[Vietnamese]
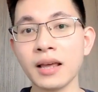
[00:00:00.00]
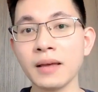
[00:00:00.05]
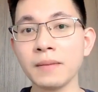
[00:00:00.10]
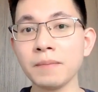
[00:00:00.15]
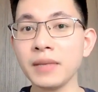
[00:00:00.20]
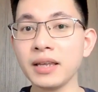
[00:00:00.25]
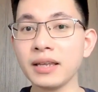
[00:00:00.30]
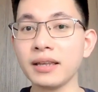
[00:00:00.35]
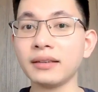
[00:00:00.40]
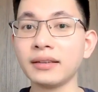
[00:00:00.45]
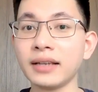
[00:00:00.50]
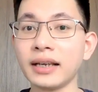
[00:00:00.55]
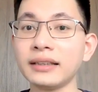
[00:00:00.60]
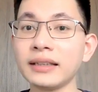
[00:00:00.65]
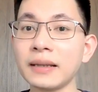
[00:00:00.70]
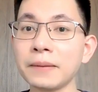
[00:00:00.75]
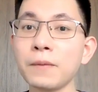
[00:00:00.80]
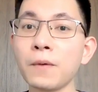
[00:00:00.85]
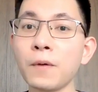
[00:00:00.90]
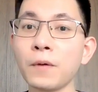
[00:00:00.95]
Mị nhận thấy
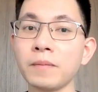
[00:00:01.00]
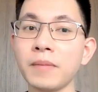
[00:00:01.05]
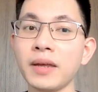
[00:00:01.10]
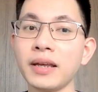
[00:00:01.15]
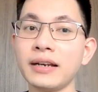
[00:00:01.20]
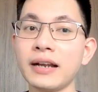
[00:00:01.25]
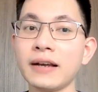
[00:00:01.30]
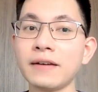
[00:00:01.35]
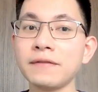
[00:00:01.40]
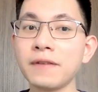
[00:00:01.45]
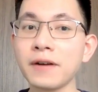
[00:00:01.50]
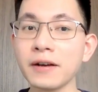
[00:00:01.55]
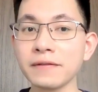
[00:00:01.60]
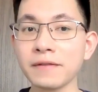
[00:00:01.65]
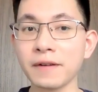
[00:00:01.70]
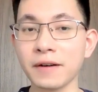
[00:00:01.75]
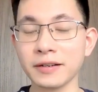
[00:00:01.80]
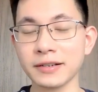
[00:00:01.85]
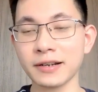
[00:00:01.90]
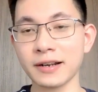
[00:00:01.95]
tâm hồn mình đã phơi
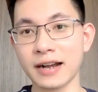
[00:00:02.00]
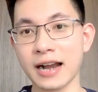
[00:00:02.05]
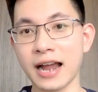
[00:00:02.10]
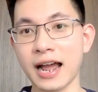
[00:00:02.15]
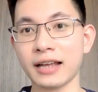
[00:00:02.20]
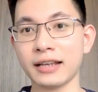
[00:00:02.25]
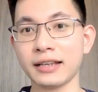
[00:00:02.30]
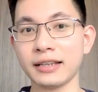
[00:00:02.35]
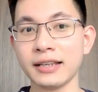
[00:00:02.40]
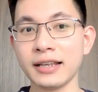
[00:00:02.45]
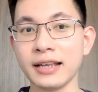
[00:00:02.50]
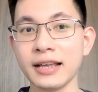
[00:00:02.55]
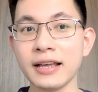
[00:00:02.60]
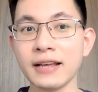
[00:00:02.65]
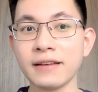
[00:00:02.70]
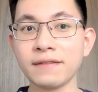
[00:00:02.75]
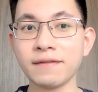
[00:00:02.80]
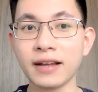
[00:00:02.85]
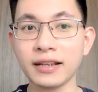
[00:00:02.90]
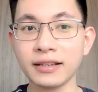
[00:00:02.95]
phới trở lại
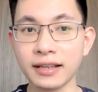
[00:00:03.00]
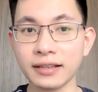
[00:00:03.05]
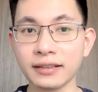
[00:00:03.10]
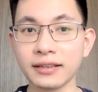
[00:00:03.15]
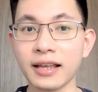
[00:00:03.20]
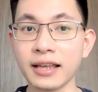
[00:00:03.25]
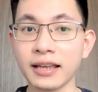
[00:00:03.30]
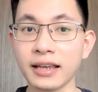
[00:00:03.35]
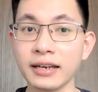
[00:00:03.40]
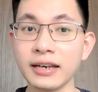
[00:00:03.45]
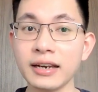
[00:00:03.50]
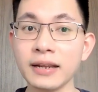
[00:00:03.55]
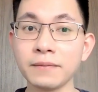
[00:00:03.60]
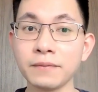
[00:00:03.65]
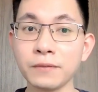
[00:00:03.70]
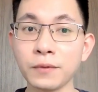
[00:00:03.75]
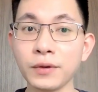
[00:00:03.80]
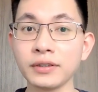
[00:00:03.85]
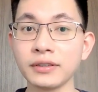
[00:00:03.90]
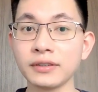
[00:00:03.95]
và nhận thấy cái niềm
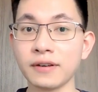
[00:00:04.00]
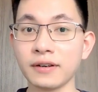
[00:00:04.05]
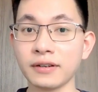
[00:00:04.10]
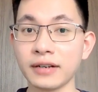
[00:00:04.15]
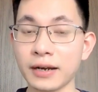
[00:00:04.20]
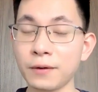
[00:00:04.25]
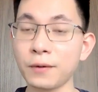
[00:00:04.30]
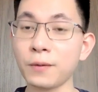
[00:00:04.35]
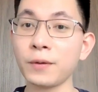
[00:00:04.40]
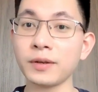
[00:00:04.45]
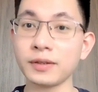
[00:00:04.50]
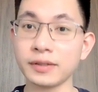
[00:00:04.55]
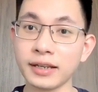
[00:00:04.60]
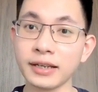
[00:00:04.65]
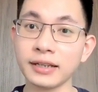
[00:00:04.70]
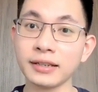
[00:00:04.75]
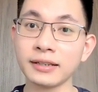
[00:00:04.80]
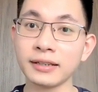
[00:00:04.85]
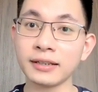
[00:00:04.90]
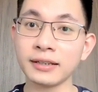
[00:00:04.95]
vui sướng đã hồi
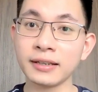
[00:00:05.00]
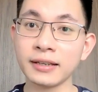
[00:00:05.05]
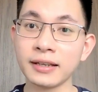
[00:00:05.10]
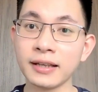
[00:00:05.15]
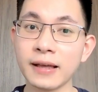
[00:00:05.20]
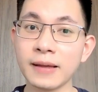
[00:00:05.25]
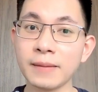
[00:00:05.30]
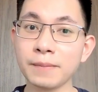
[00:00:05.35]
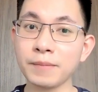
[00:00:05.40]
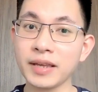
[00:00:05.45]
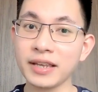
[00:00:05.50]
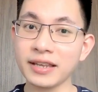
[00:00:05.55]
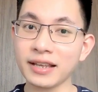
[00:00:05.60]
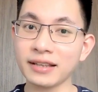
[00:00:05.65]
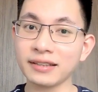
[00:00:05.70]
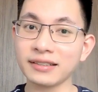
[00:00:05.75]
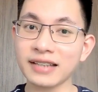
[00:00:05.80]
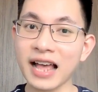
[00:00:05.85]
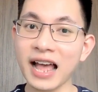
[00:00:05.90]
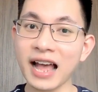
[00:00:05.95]
sinh. Mị
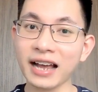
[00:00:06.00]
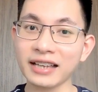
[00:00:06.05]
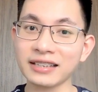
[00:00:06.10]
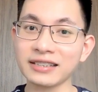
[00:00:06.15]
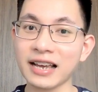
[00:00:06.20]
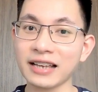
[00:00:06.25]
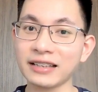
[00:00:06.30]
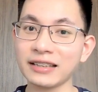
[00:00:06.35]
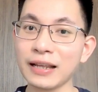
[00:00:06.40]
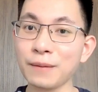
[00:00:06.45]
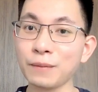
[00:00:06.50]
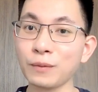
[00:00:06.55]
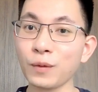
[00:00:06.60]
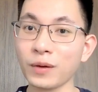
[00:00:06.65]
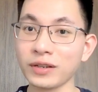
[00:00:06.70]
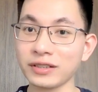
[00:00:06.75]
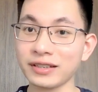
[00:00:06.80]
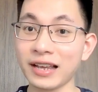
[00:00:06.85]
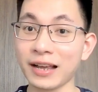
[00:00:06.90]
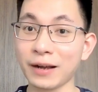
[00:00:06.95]
nhận ra cái trái tim tuổi
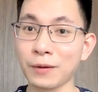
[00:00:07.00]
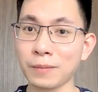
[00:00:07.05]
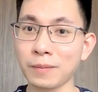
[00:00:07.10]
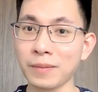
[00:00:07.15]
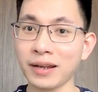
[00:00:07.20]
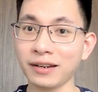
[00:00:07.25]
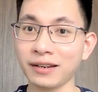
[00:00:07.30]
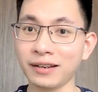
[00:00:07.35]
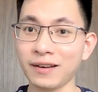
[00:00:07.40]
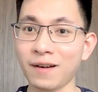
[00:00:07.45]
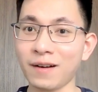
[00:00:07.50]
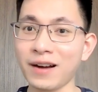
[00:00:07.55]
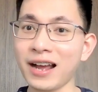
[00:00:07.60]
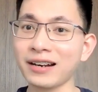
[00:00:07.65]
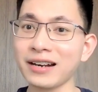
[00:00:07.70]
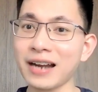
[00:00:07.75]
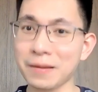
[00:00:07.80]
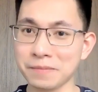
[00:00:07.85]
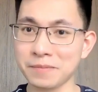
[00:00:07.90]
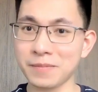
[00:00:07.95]
trẻ của mình nó đang
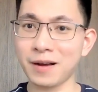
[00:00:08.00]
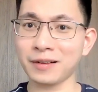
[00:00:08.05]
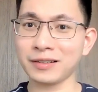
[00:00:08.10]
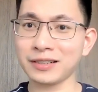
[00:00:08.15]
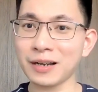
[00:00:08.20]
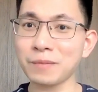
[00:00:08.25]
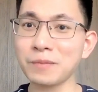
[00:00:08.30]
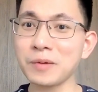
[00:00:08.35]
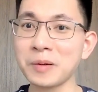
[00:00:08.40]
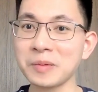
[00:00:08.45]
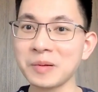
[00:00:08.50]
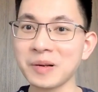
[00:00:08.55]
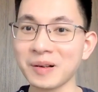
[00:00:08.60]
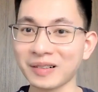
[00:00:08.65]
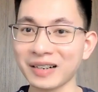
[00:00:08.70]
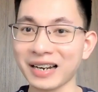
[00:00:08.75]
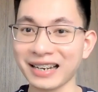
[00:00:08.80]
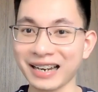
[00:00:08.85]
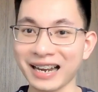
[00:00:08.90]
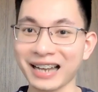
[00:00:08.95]
đập ở trong lồng ngực
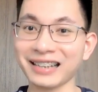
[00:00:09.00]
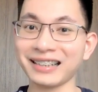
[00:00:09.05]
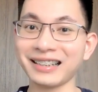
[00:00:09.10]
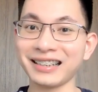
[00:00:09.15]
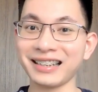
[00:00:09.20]
này này.